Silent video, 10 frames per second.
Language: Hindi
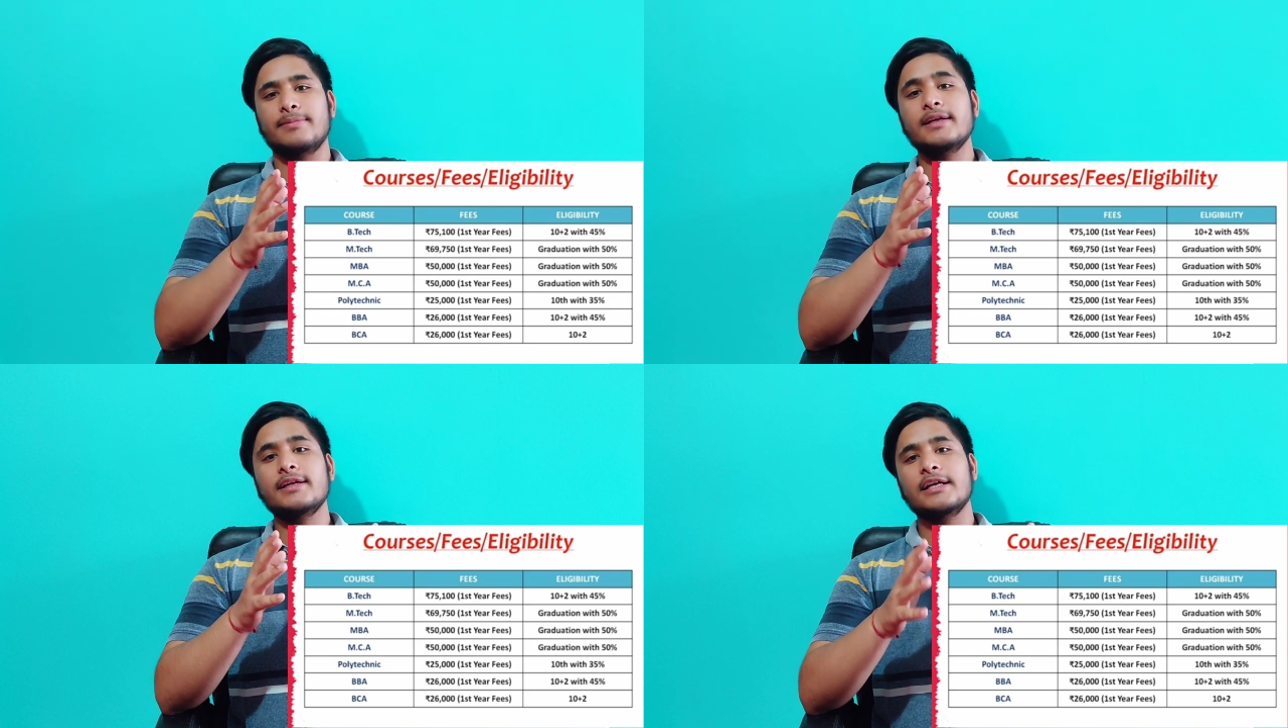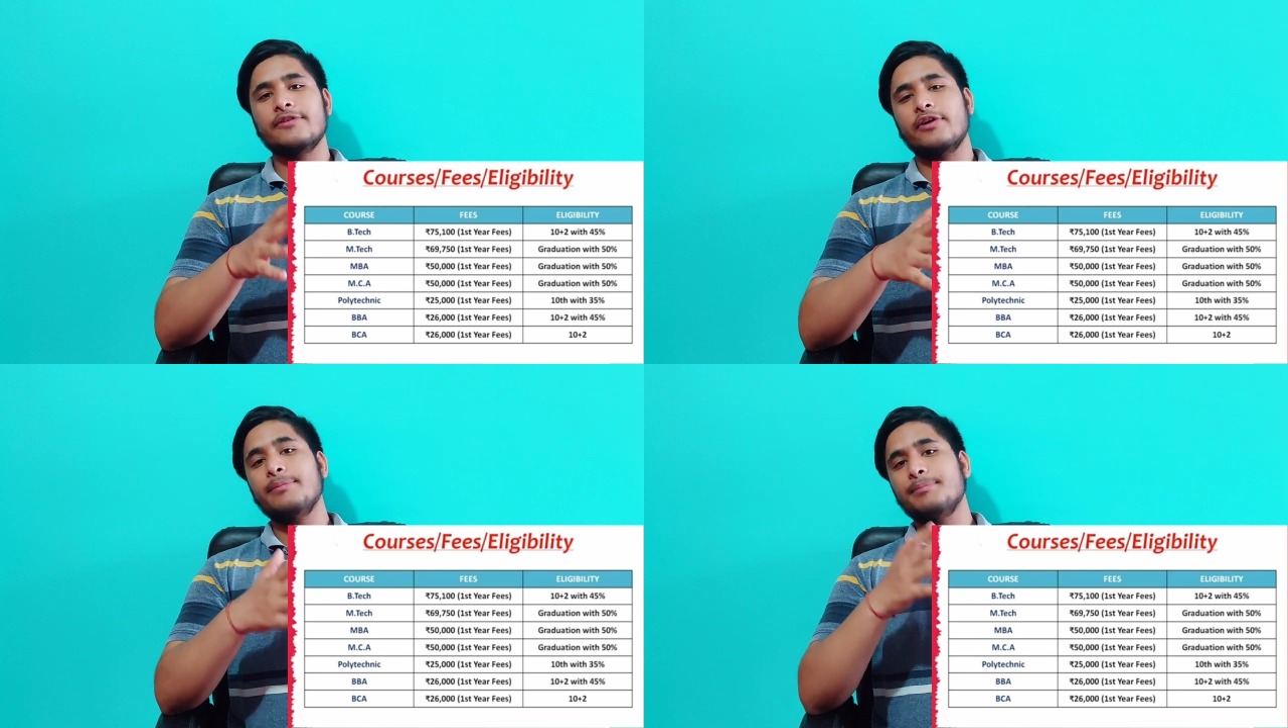में
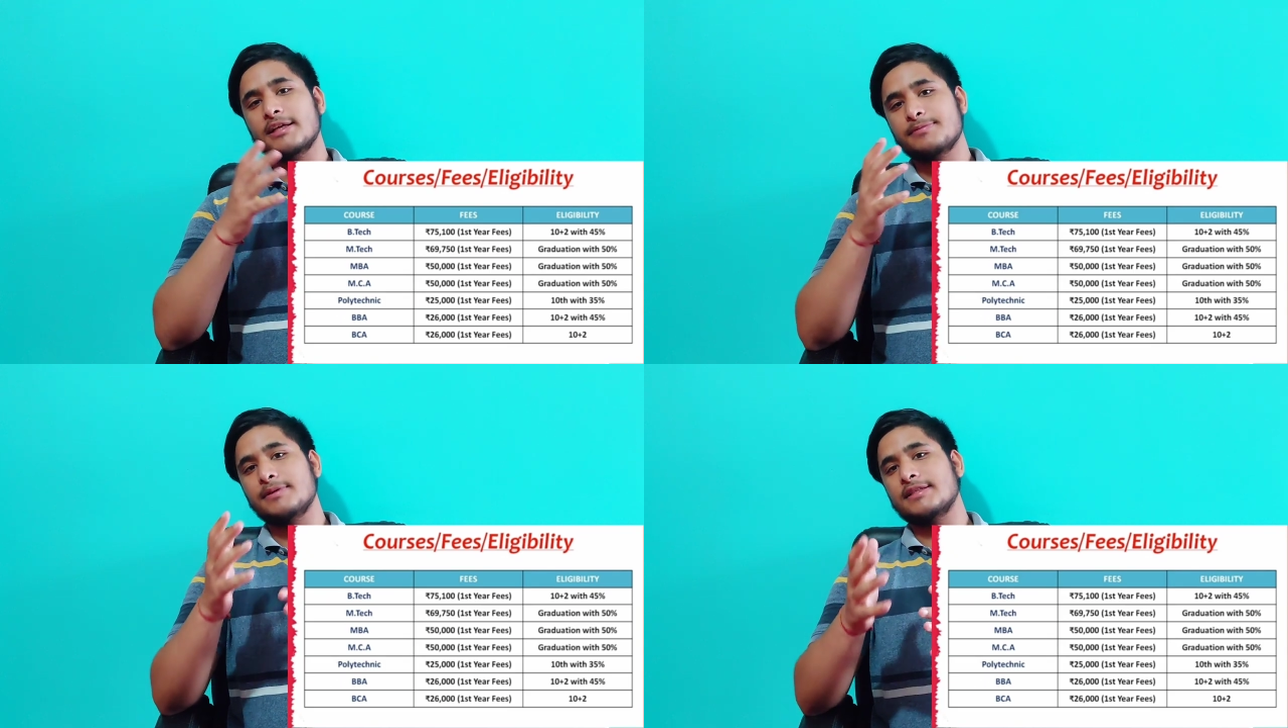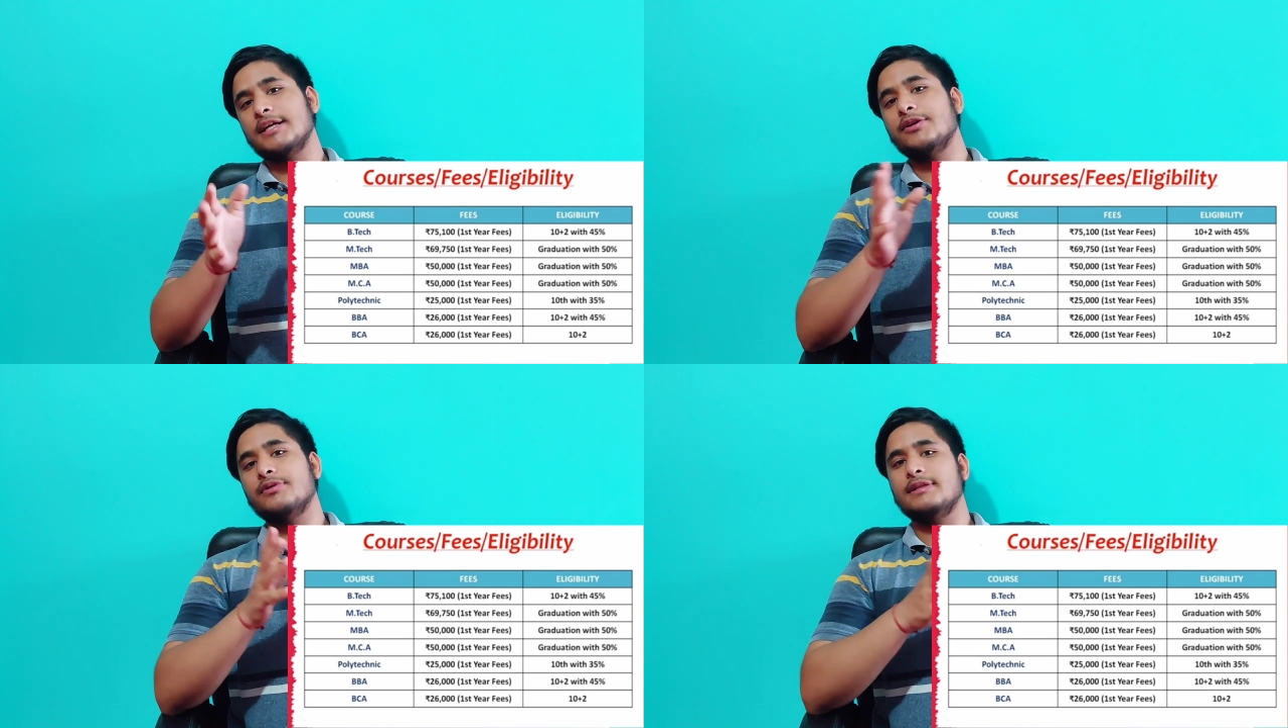35 प्लस
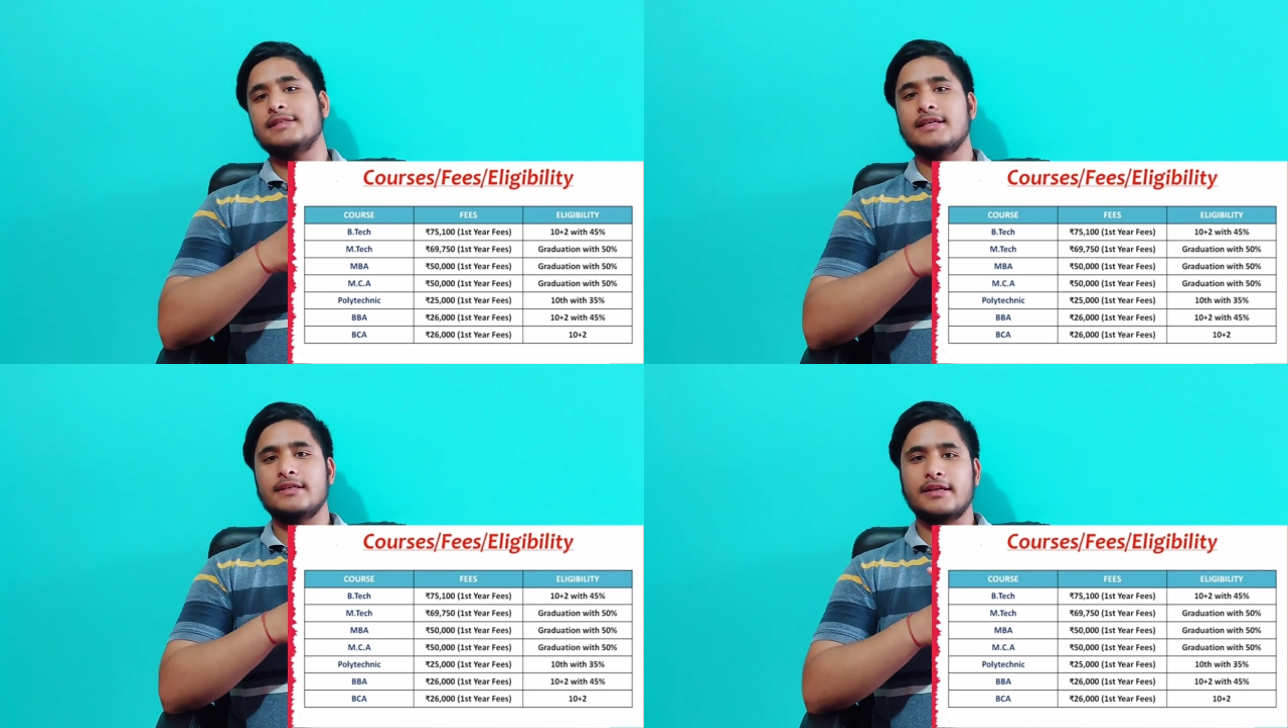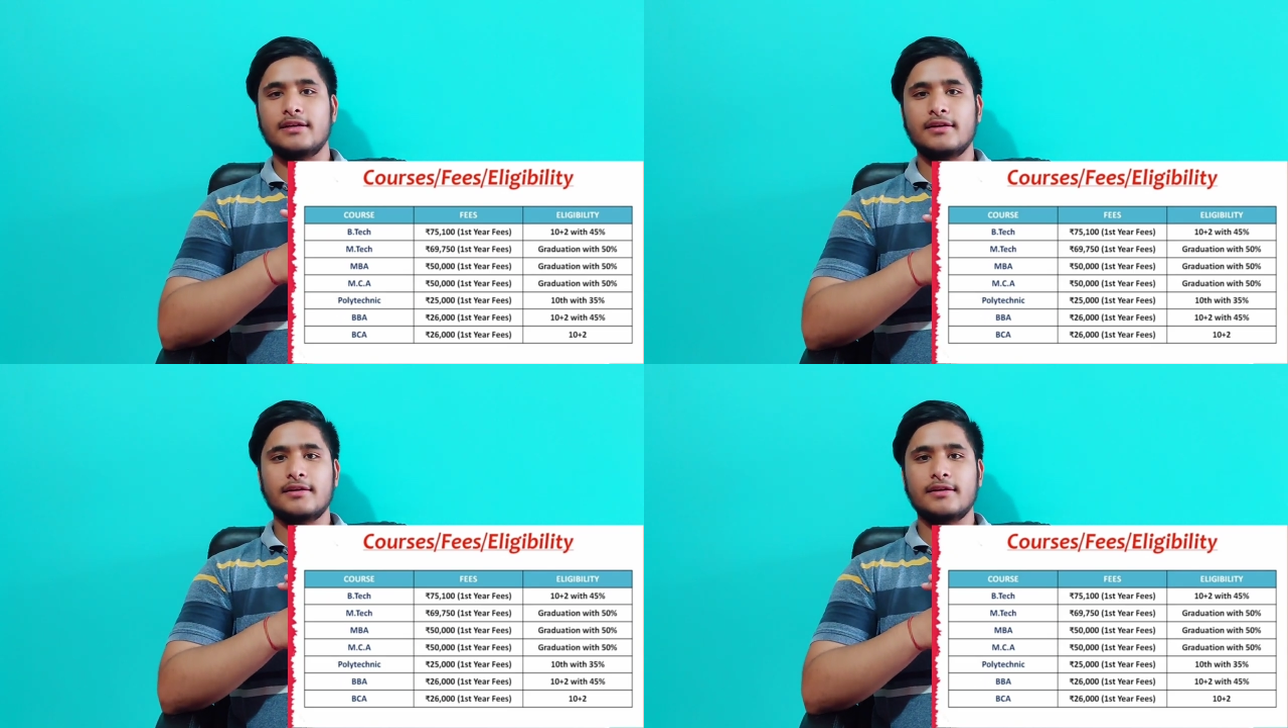परसेंट होनी चाहिए